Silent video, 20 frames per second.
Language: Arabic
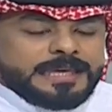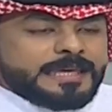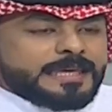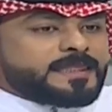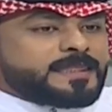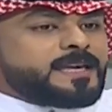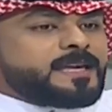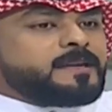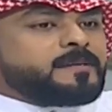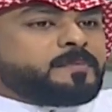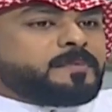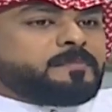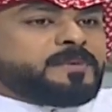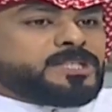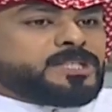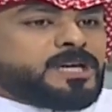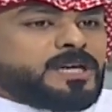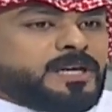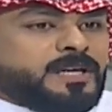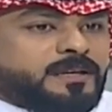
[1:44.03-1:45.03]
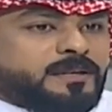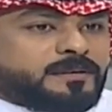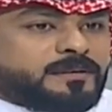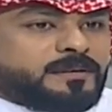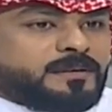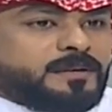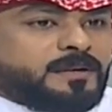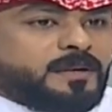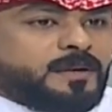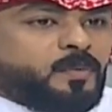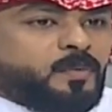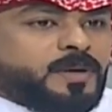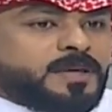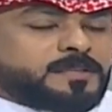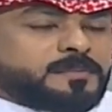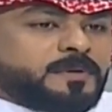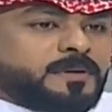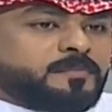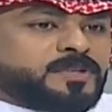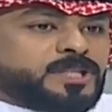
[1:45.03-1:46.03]
كثير من المشاهير
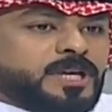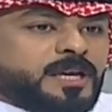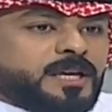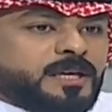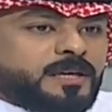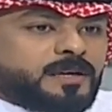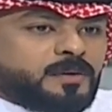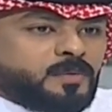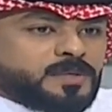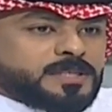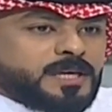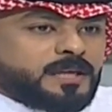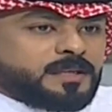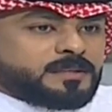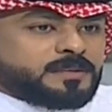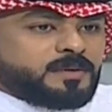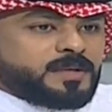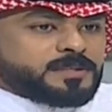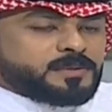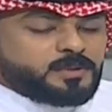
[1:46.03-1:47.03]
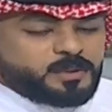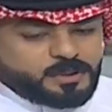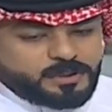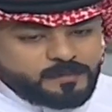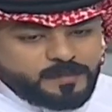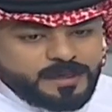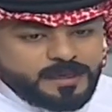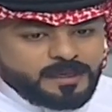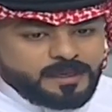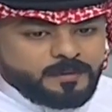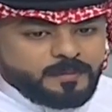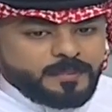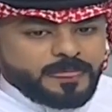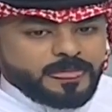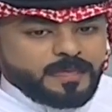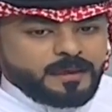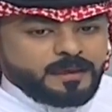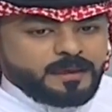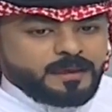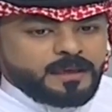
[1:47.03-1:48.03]
وانت من مشاهير وسائل التواصل الاجتماعي
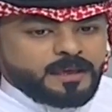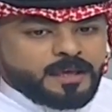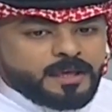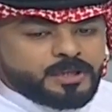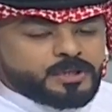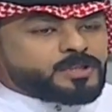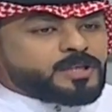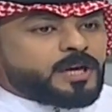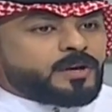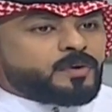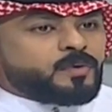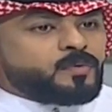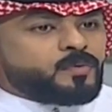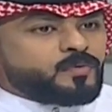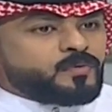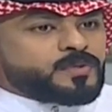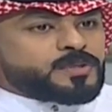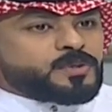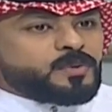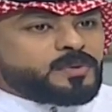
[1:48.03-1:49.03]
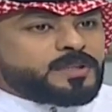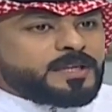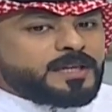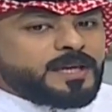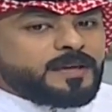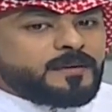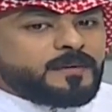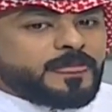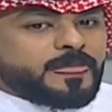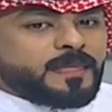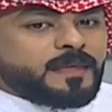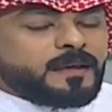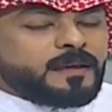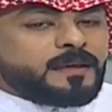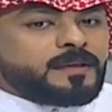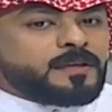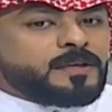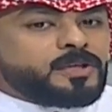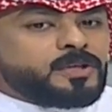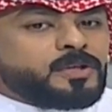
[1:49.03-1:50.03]
اشتهروا في السعوديه
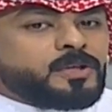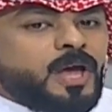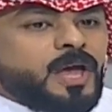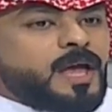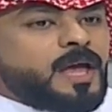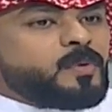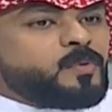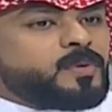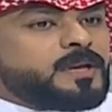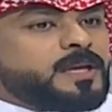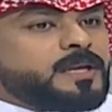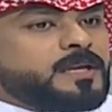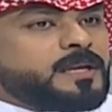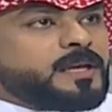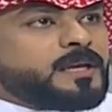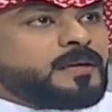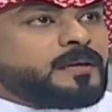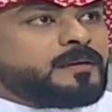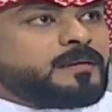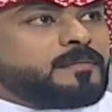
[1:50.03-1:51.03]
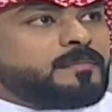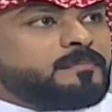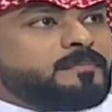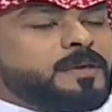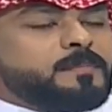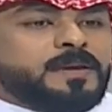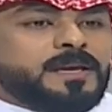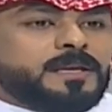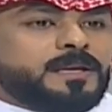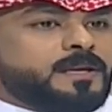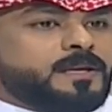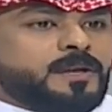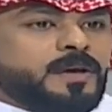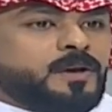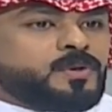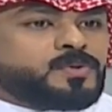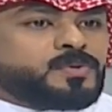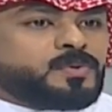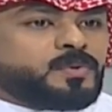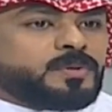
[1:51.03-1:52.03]
يحاول انه ما يبين
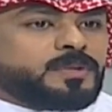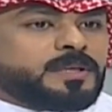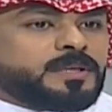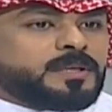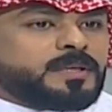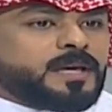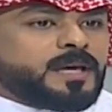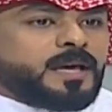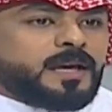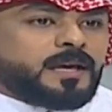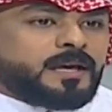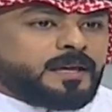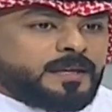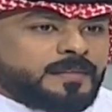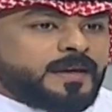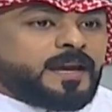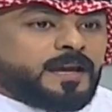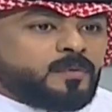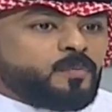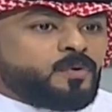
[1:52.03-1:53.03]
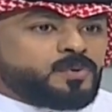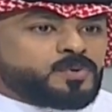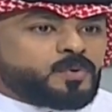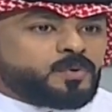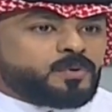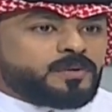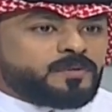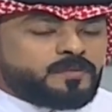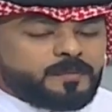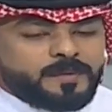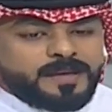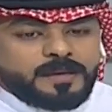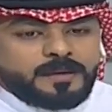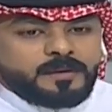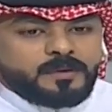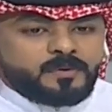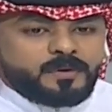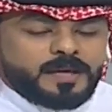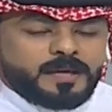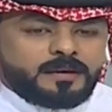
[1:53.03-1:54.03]
انه سعودي آه، اذا كان مو سعودي
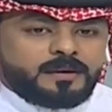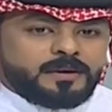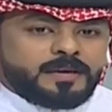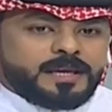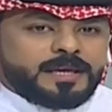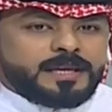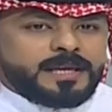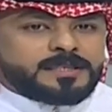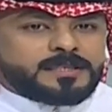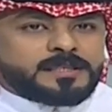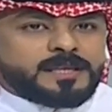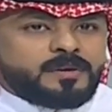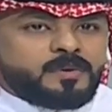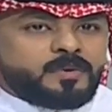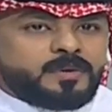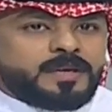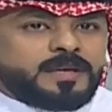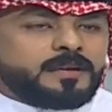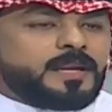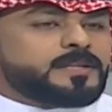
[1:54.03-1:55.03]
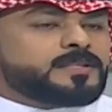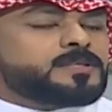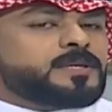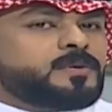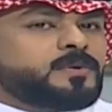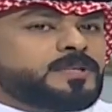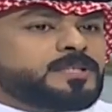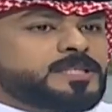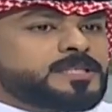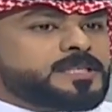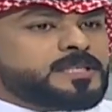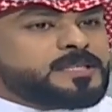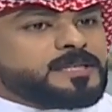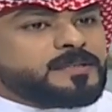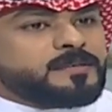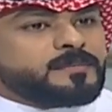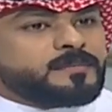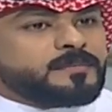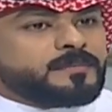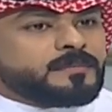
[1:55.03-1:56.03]
فبين يقول انا اوكي لا تسالوني لا تسالوا عن
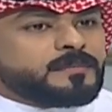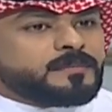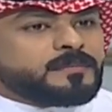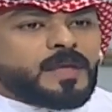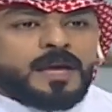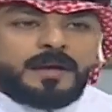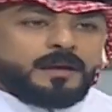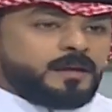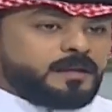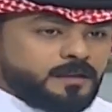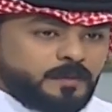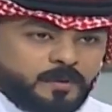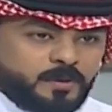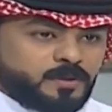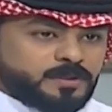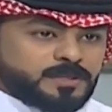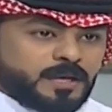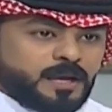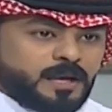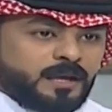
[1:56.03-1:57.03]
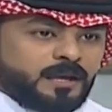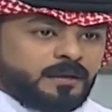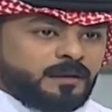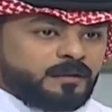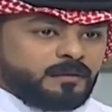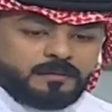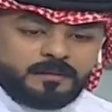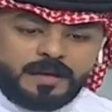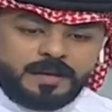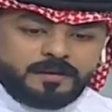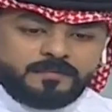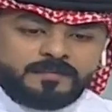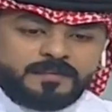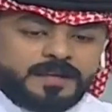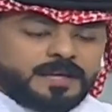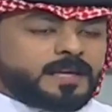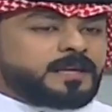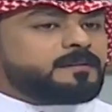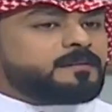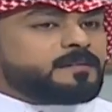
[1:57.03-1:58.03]
جنسيتي انت بكل صراحه انا
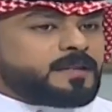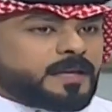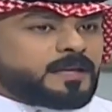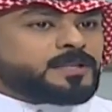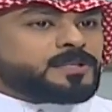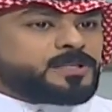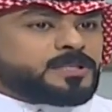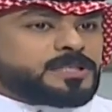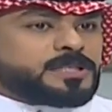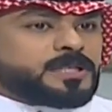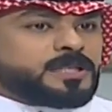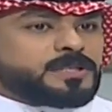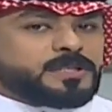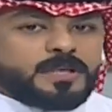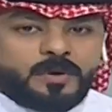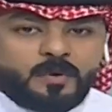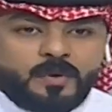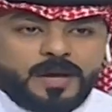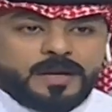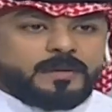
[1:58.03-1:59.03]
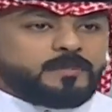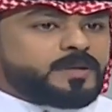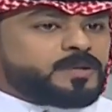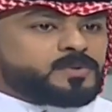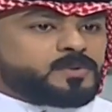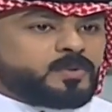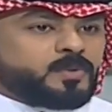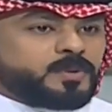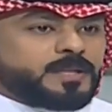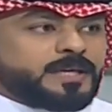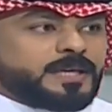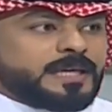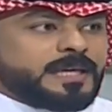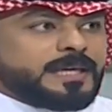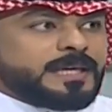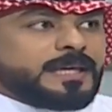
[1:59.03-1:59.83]
فعلا ذكرت جنسيتك وانا ماني سعودي